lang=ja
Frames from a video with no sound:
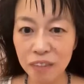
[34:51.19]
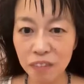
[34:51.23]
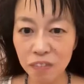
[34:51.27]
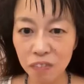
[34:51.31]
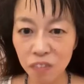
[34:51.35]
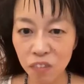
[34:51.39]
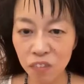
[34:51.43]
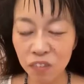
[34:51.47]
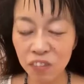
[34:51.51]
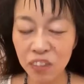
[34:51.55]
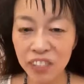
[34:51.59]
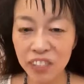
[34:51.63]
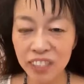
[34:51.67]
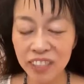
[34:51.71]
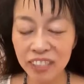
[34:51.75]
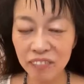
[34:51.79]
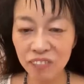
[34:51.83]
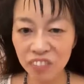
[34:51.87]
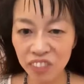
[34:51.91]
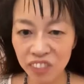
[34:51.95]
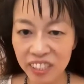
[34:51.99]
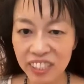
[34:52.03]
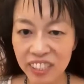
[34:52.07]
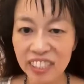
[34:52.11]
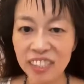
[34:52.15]
もう武
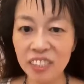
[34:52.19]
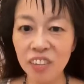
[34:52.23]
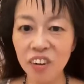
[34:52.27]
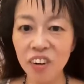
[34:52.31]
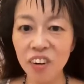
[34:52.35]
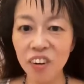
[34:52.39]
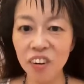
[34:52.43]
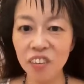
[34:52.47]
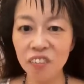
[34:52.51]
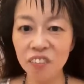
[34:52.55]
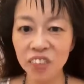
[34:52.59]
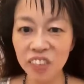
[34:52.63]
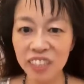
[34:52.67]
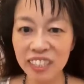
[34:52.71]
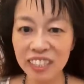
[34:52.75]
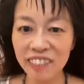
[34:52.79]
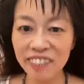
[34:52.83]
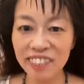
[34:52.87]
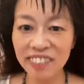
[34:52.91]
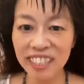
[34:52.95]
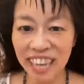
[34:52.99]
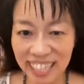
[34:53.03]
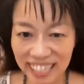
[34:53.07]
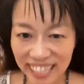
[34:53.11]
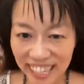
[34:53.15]
士み
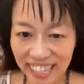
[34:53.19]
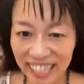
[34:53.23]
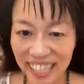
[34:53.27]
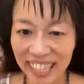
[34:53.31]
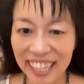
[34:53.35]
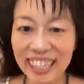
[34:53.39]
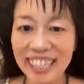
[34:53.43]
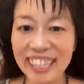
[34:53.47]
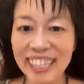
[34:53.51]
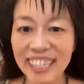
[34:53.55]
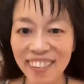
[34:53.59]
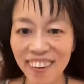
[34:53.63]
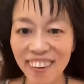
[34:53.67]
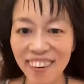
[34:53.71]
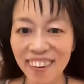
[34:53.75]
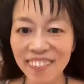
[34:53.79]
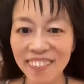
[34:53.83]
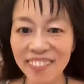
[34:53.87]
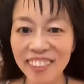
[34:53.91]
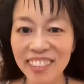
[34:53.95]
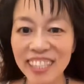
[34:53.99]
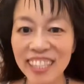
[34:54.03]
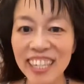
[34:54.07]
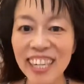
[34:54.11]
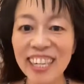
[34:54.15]
たいな感じの
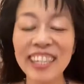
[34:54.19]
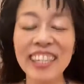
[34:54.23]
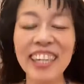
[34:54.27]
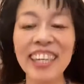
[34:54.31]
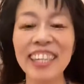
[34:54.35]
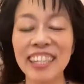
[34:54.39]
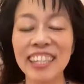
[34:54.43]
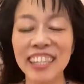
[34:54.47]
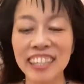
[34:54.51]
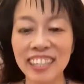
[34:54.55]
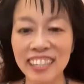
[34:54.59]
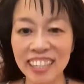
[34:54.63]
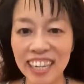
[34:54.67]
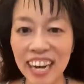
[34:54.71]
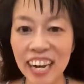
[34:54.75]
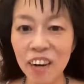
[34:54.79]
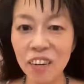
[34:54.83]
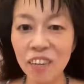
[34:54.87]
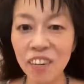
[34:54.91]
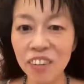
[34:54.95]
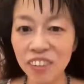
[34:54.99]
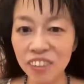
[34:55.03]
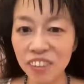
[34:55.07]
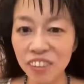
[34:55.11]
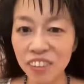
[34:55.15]
武士だったんですが、
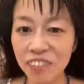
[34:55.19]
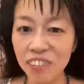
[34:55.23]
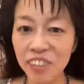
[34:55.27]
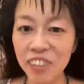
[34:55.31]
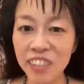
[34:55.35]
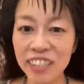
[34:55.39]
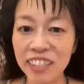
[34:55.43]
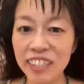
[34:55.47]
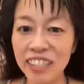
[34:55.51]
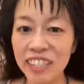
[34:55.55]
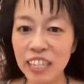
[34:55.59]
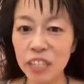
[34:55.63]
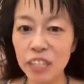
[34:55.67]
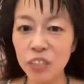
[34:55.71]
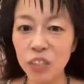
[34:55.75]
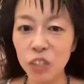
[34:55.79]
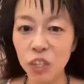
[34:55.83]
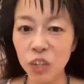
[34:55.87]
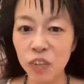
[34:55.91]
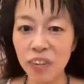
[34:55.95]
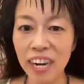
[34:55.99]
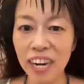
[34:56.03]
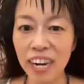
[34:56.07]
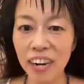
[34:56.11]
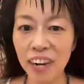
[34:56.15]
本当の武士っていう
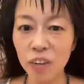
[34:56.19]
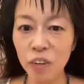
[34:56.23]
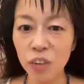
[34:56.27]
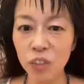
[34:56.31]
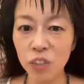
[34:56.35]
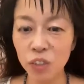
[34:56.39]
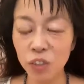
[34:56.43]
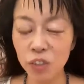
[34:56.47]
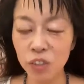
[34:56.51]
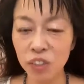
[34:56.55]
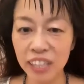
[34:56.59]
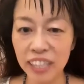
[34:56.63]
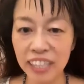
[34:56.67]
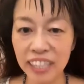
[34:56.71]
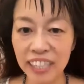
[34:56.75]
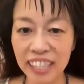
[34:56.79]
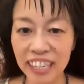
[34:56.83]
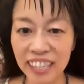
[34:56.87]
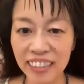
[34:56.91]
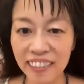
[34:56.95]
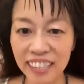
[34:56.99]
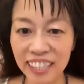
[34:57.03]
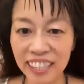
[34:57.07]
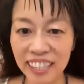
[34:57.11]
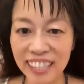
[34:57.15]
のはほとんど
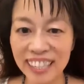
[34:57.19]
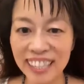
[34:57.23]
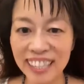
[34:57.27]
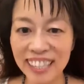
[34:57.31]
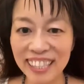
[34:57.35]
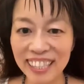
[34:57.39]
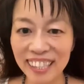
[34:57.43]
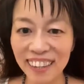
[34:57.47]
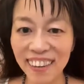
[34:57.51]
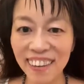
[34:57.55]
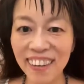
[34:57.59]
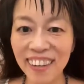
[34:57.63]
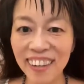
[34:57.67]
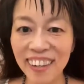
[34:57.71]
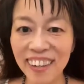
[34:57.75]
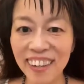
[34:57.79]
戦わないんですよ。